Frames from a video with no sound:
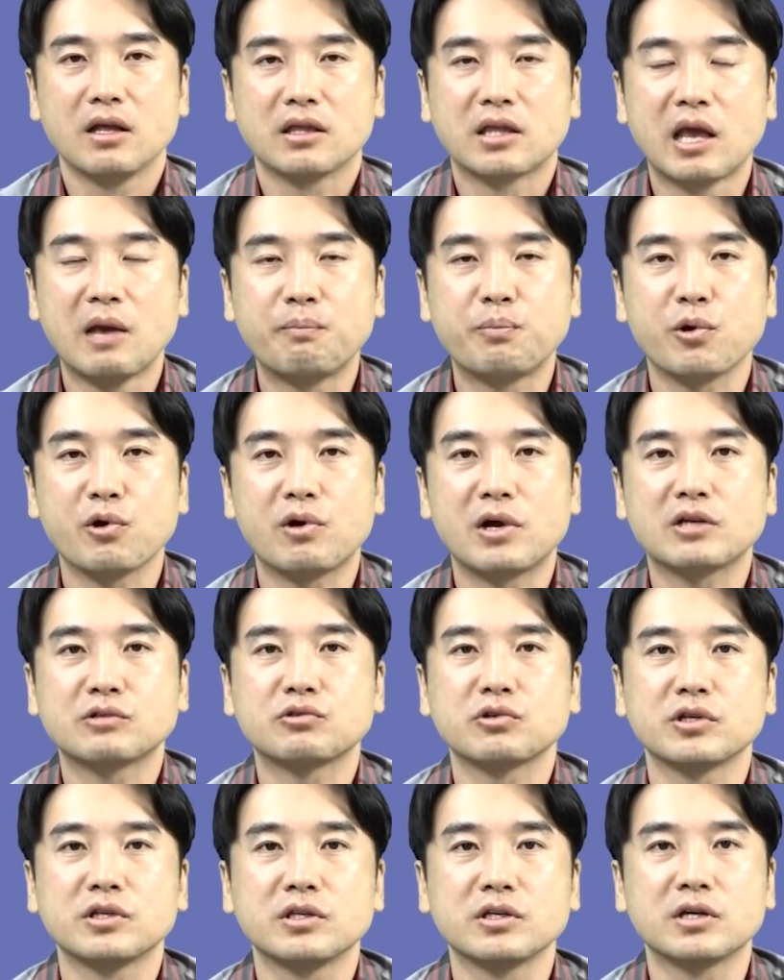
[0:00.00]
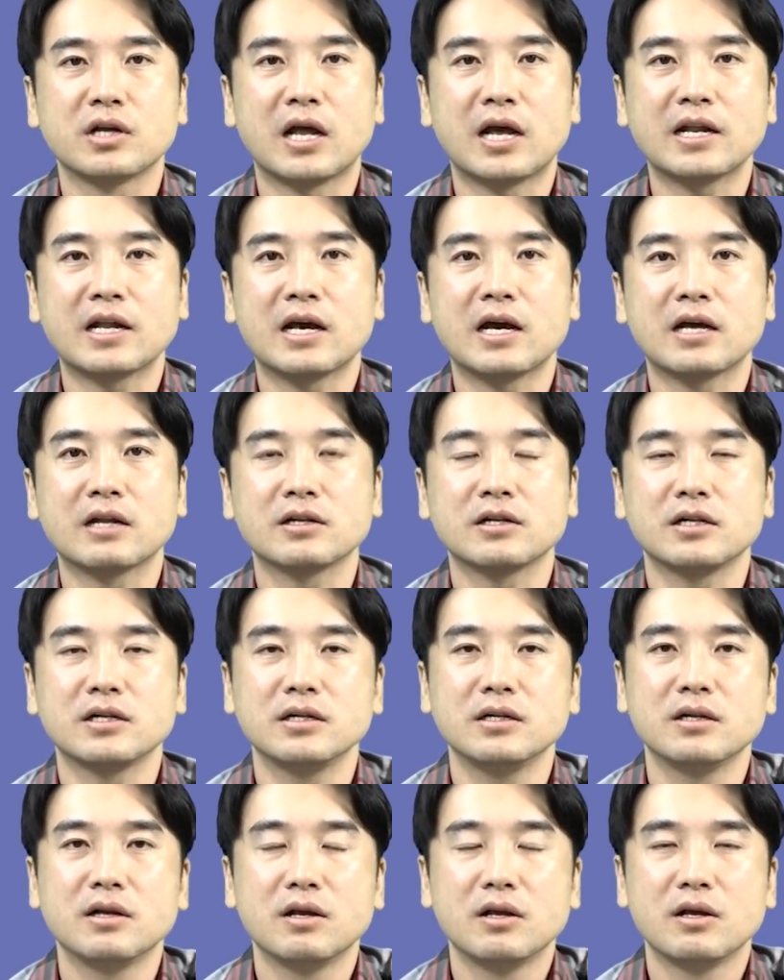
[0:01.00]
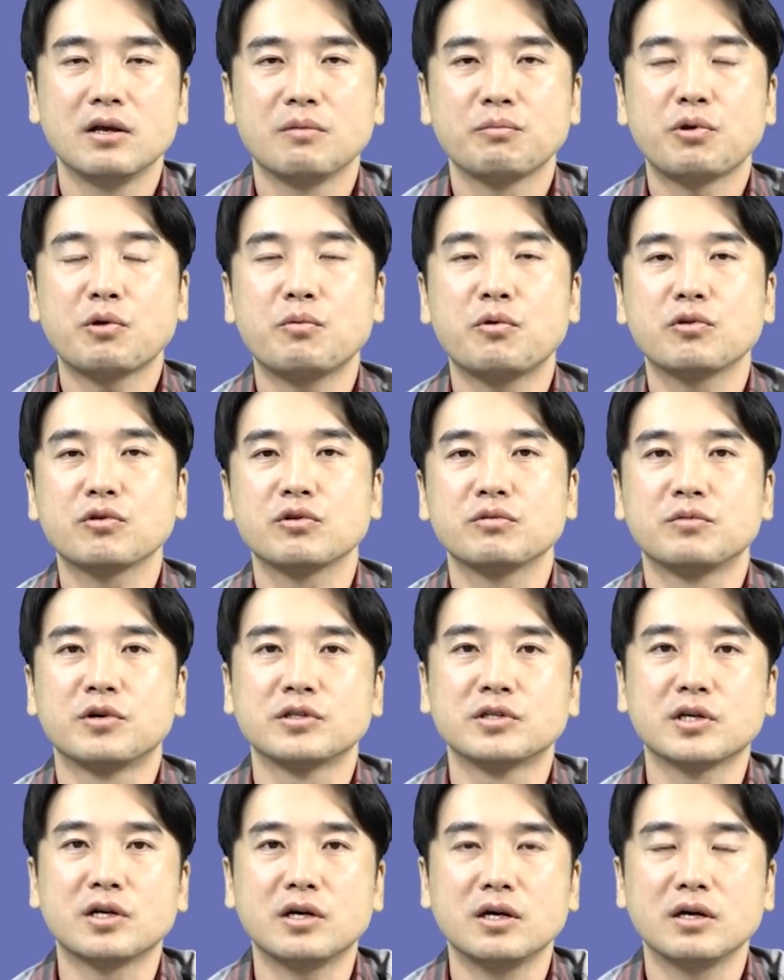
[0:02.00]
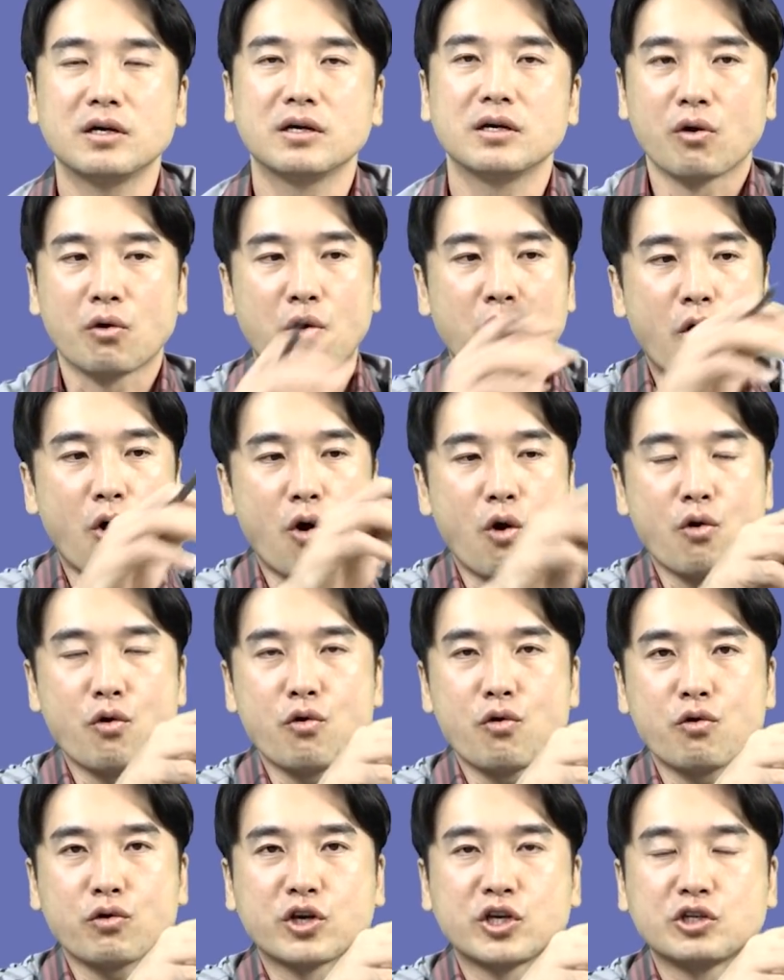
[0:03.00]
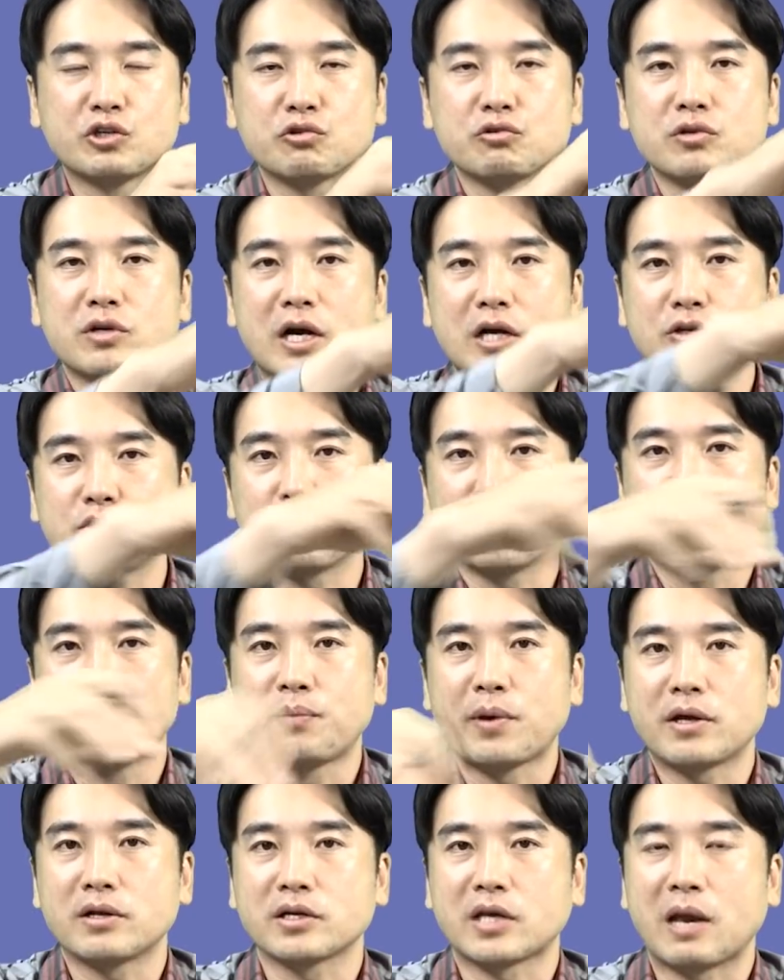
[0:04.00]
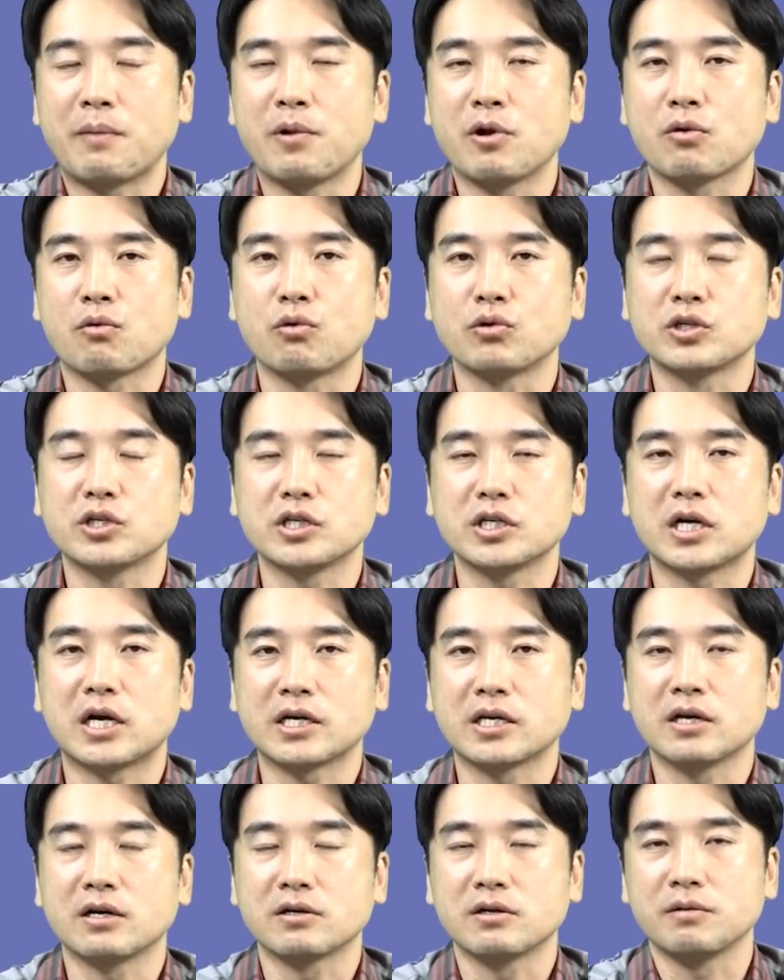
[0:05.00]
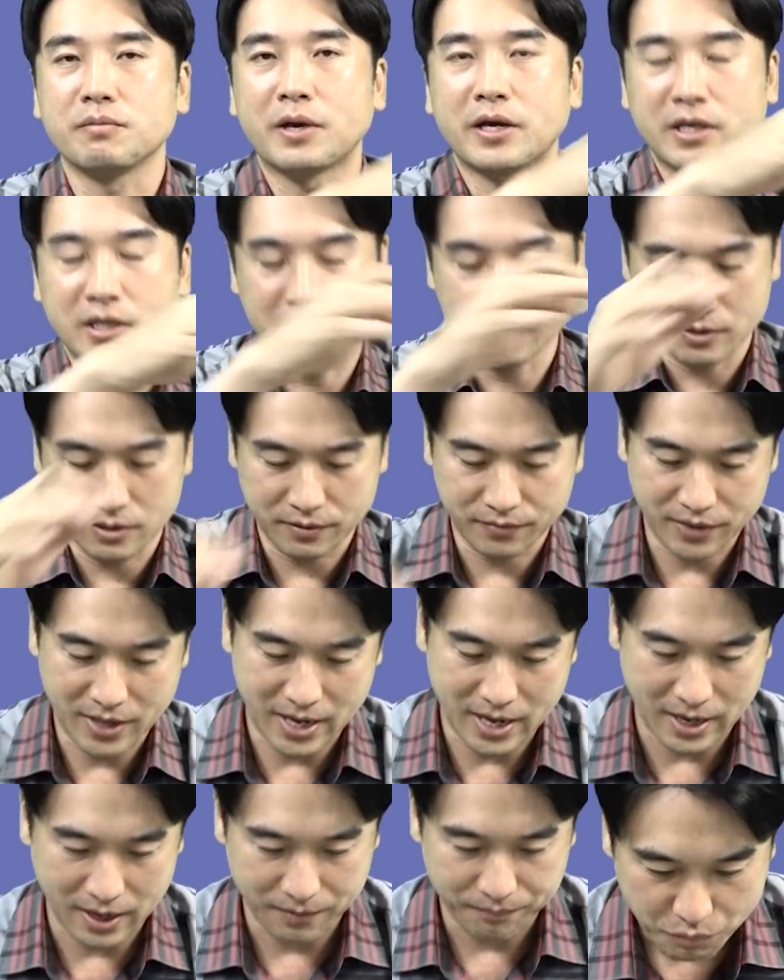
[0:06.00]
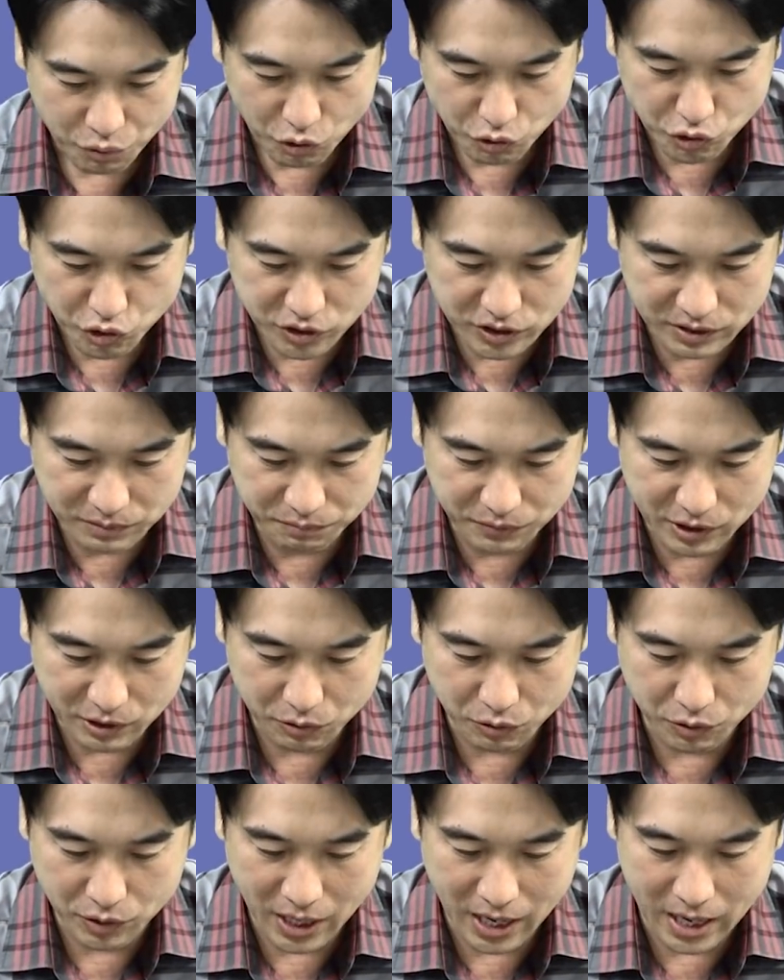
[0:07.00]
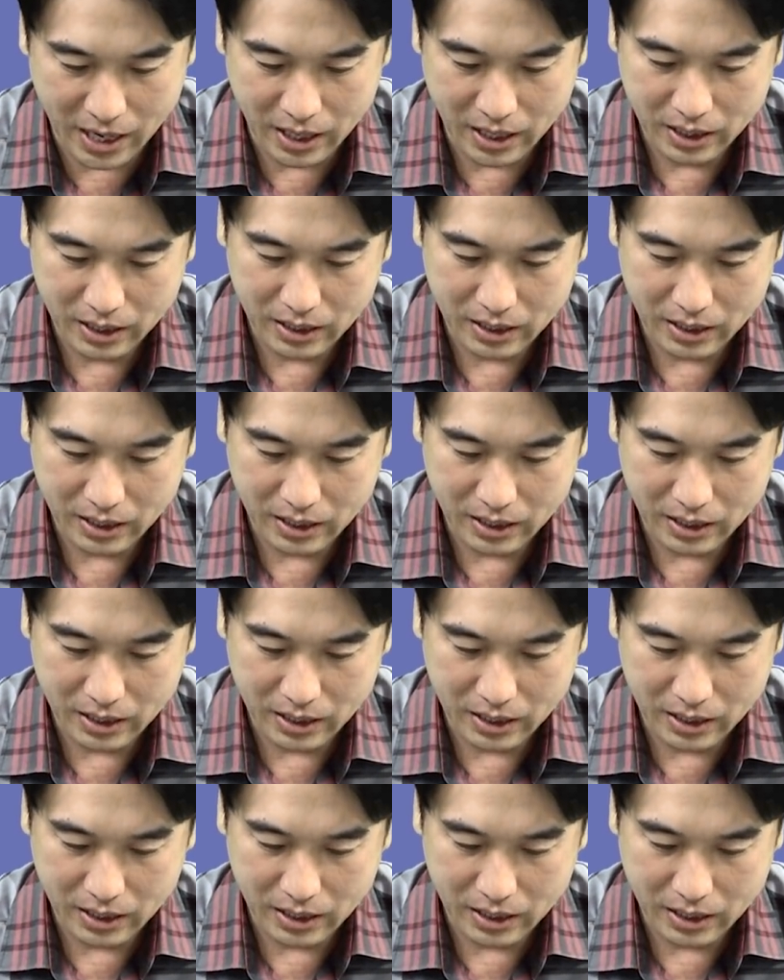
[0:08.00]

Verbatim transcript: 대표할 수 있는 걸 하나를 표본을 먼저 그 기준을 가지고 옆에 개별 공시 가격을 매기는 건데 표준 임대료다.